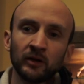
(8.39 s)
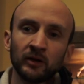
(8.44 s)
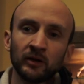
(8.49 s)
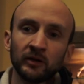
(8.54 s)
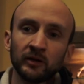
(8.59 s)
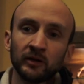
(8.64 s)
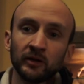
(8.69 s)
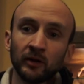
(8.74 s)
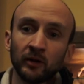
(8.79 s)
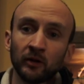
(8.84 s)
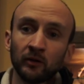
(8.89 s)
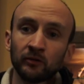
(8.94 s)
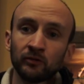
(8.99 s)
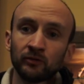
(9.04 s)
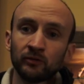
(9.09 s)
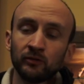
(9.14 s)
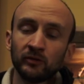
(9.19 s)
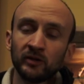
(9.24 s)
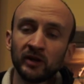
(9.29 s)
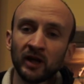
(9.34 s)
qui a
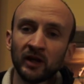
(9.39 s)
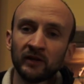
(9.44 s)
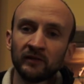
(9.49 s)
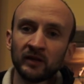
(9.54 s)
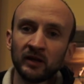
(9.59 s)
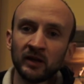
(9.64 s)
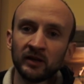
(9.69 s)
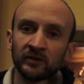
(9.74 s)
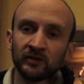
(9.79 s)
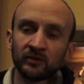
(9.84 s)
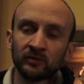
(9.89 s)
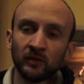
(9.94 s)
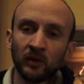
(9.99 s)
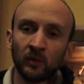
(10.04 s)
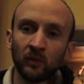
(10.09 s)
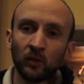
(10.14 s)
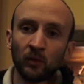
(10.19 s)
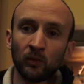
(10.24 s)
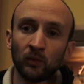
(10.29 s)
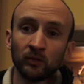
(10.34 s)
reçu des révélations à
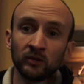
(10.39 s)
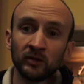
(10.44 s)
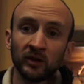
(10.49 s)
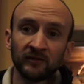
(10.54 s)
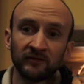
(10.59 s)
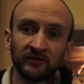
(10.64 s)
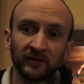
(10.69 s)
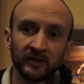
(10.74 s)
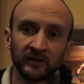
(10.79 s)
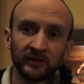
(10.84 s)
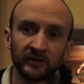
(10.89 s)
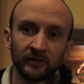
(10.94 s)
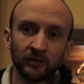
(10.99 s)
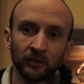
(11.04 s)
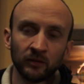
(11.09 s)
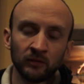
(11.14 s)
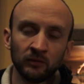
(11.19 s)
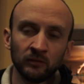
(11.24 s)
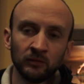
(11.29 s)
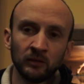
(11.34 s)
propos de la fin des
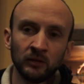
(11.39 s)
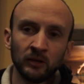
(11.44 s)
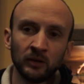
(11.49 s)
temps,